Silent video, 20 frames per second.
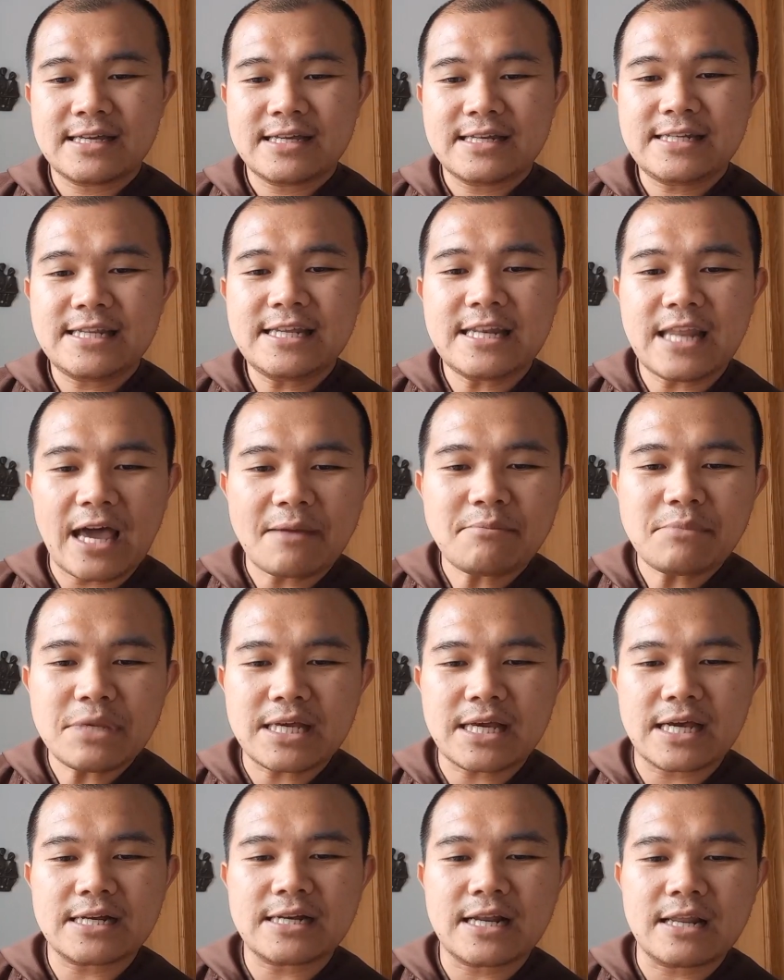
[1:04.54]

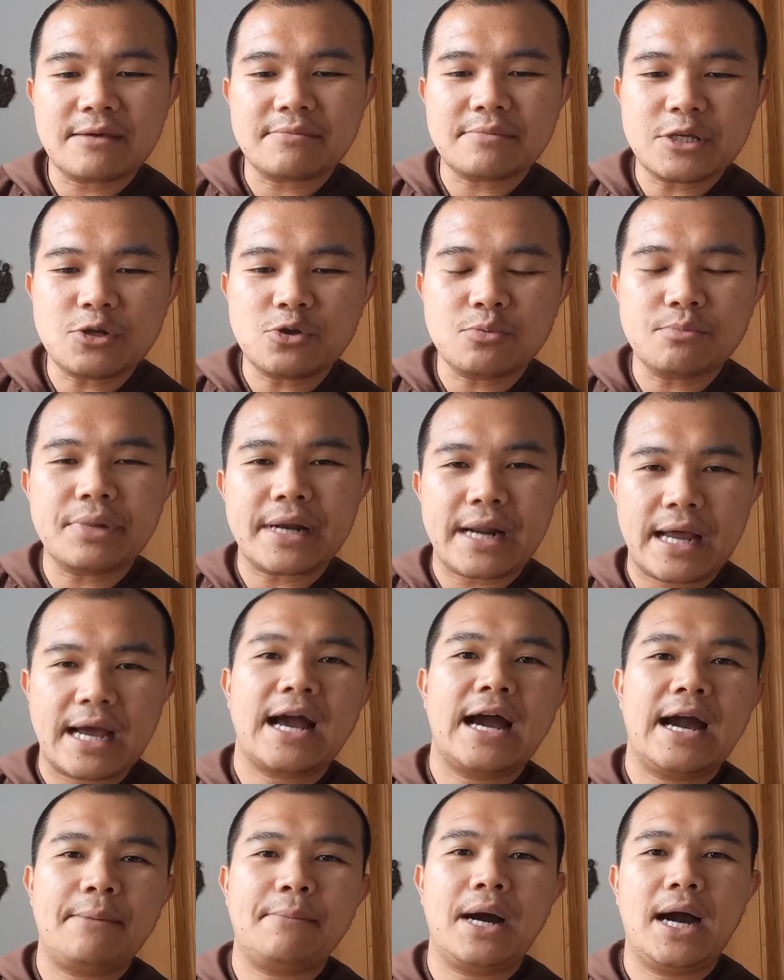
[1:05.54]
dinamika dalam hidup
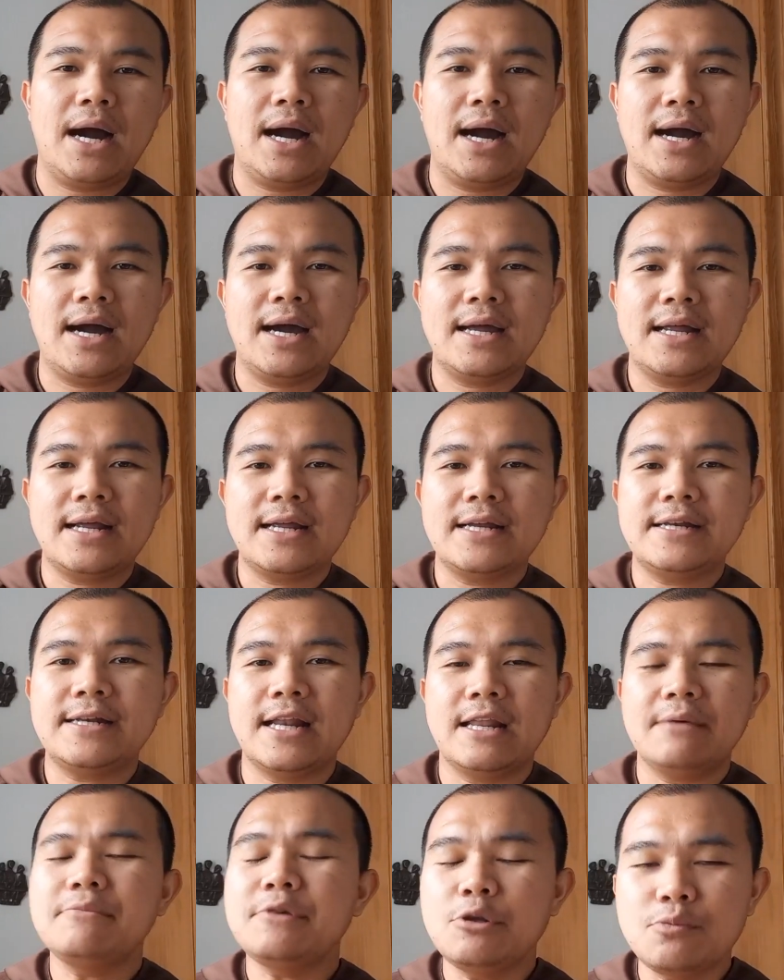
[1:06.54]
beragama,
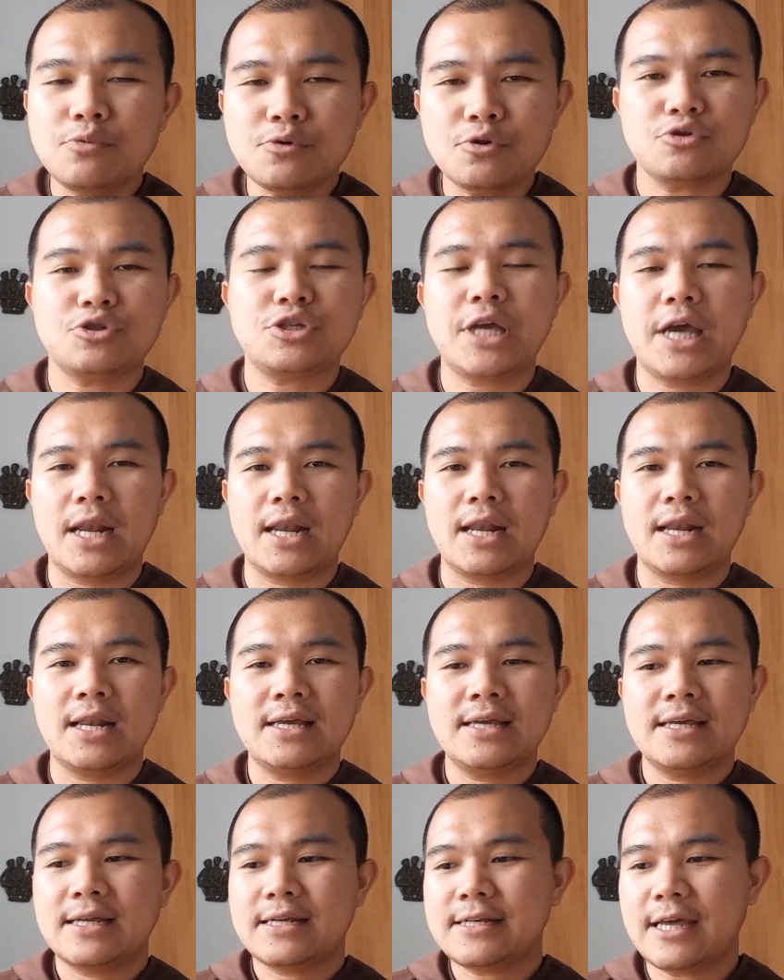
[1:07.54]
dalam hidup sosial,
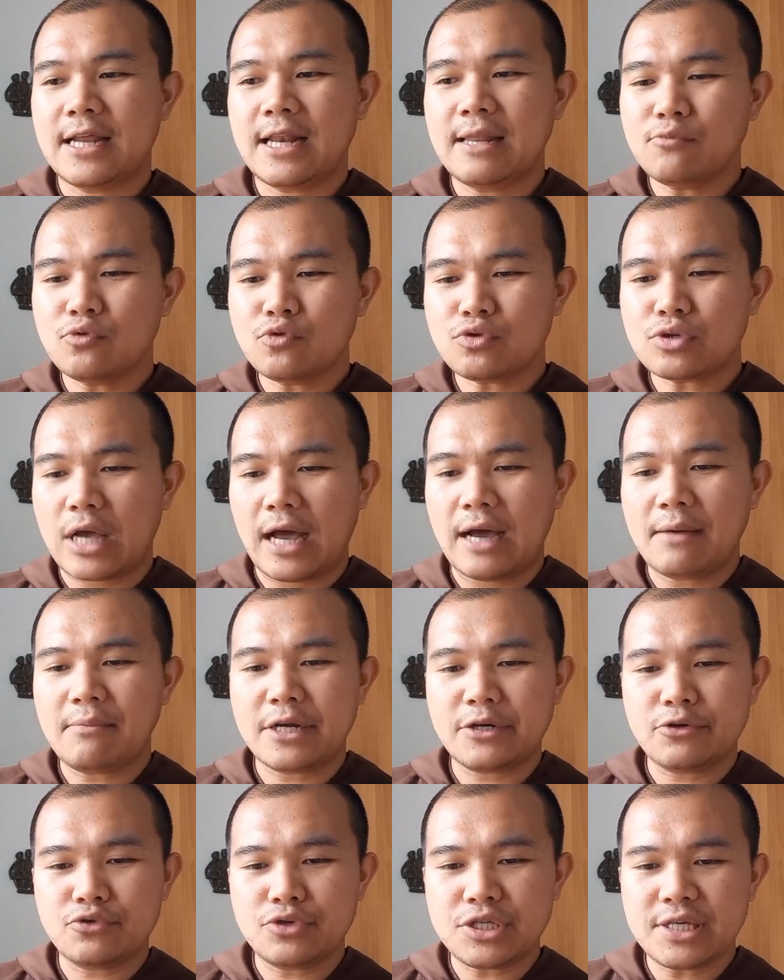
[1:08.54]
dalam usaha
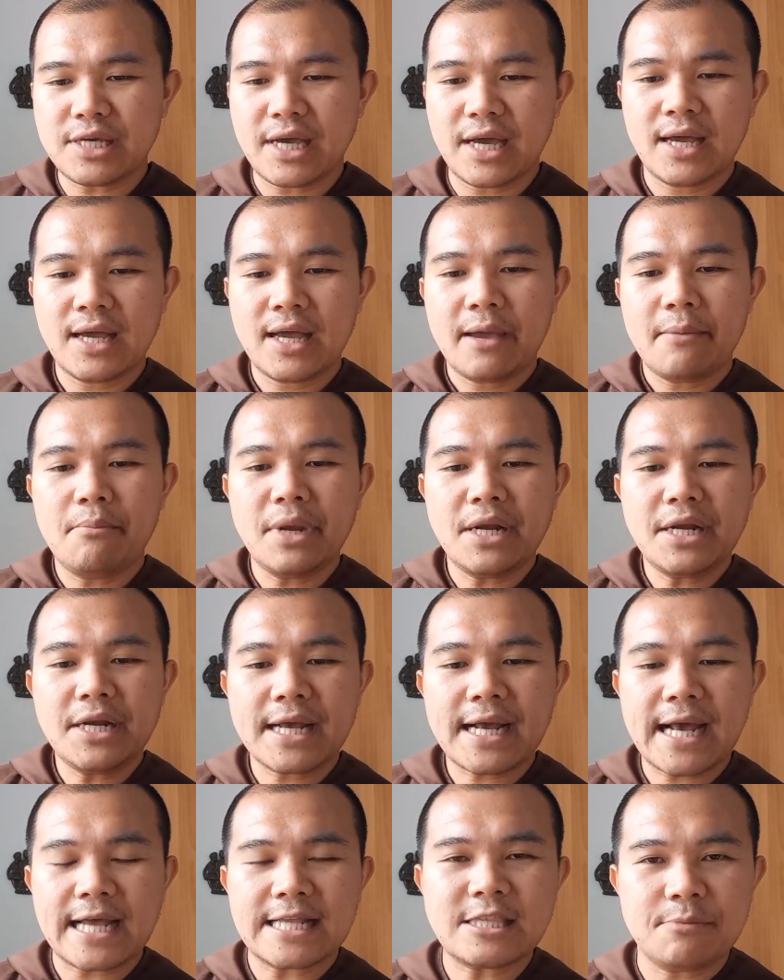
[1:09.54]
manusia
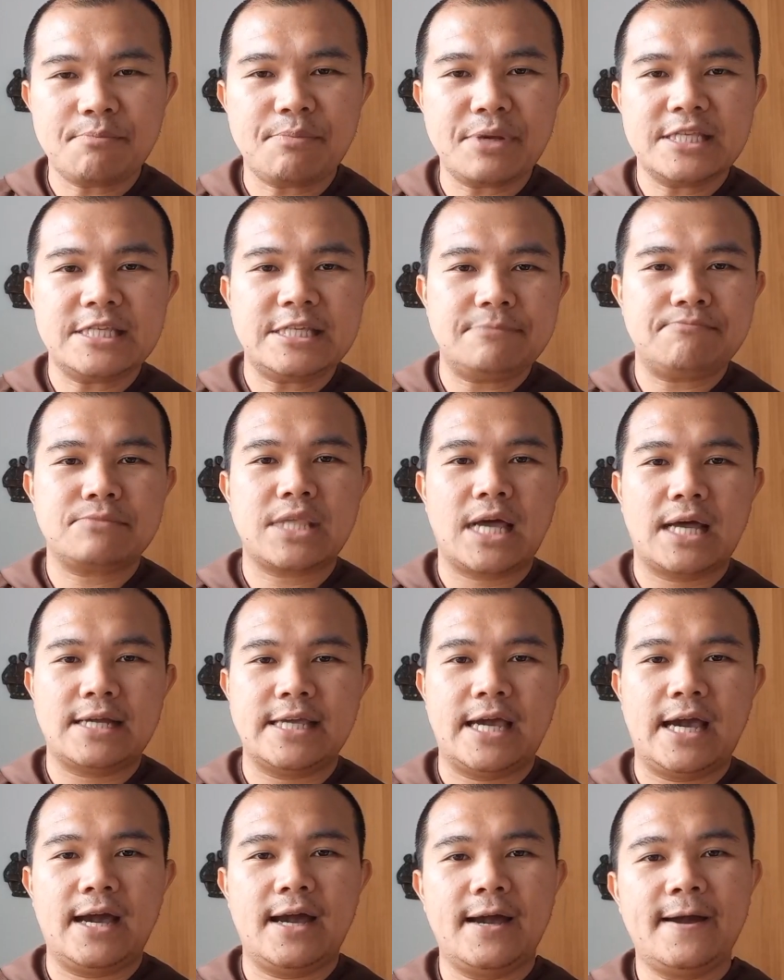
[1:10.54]
mendekati penciptanya.